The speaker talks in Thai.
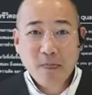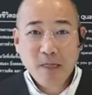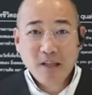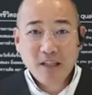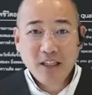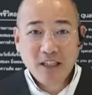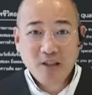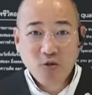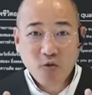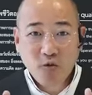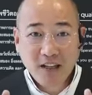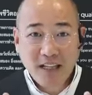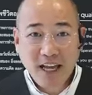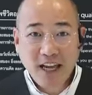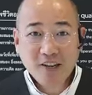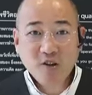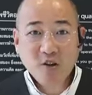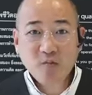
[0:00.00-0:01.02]
ที่ศูนย์ได้ตา
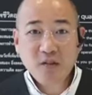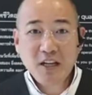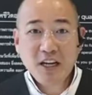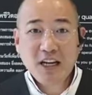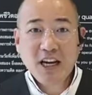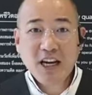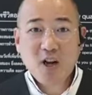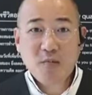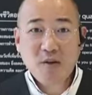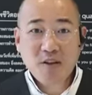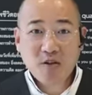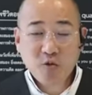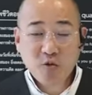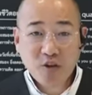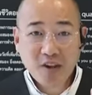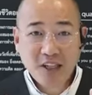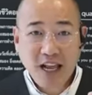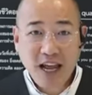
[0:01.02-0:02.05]
ยซอฟติกเนี่ยเราเป็นศู
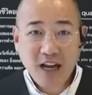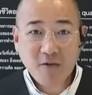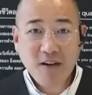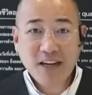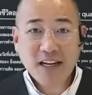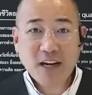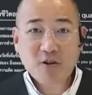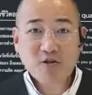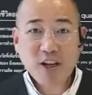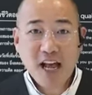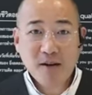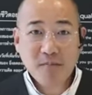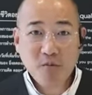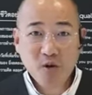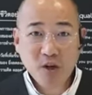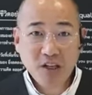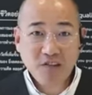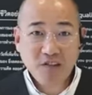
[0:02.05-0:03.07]
นย์สร้างแว่นอัลตาโปร
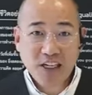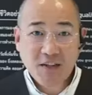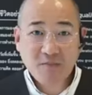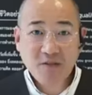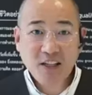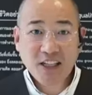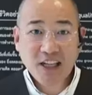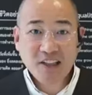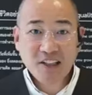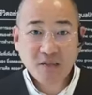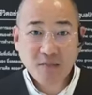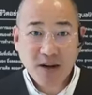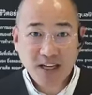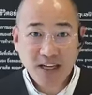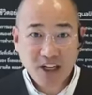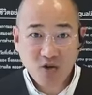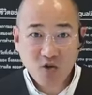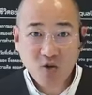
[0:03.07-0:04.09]
เกรสซีที่ทันสมัย
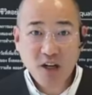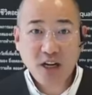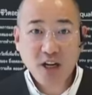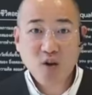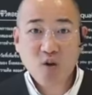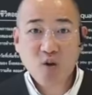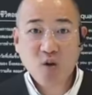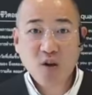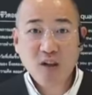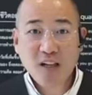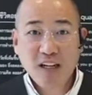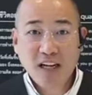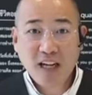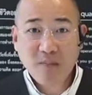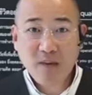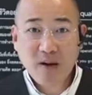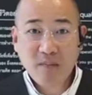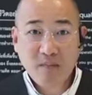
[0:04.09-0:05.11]
ที่สุดในโลก และ
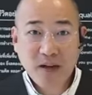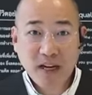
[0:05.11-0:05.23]
เป็น